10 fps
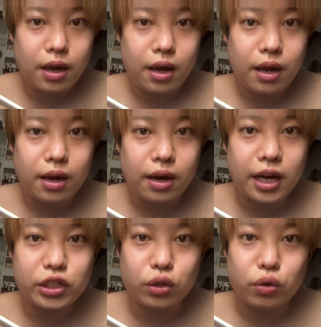えー、
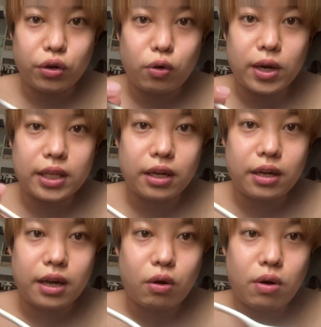ラジオ撮り終わったん
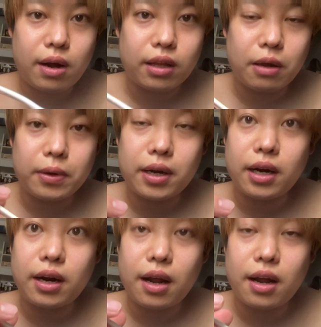で、ご飯食べ
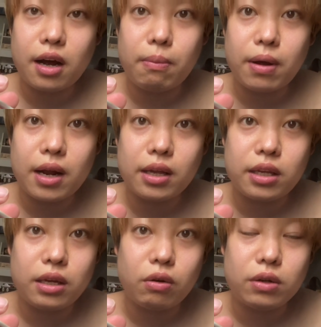がら、なんか
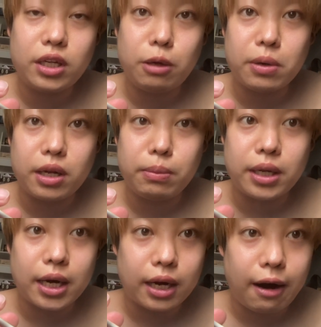バラエティを TVer で見
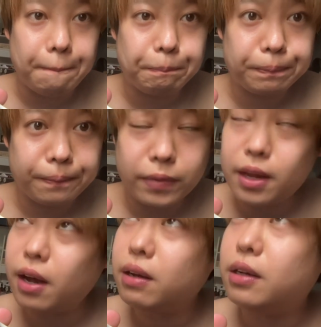ながら。ほん
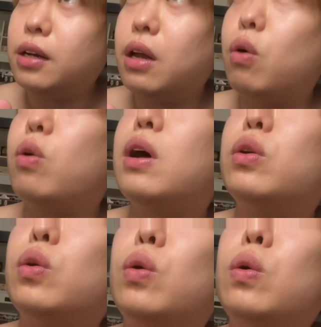で、この後
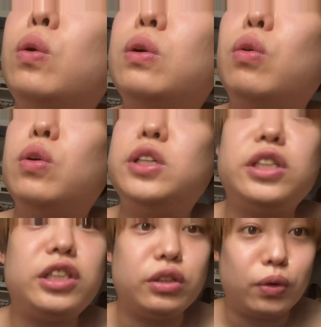どう、この一
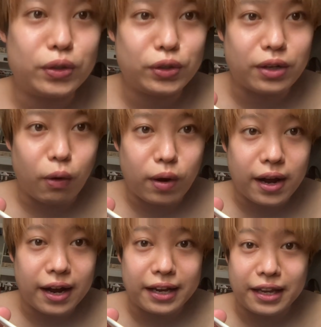日どうするかを考
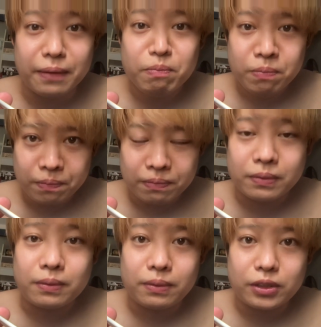えて、う
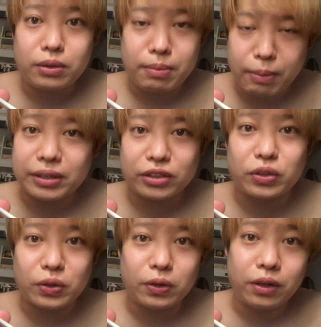ん、見ます、
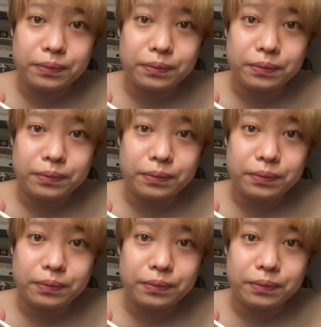ちょっと。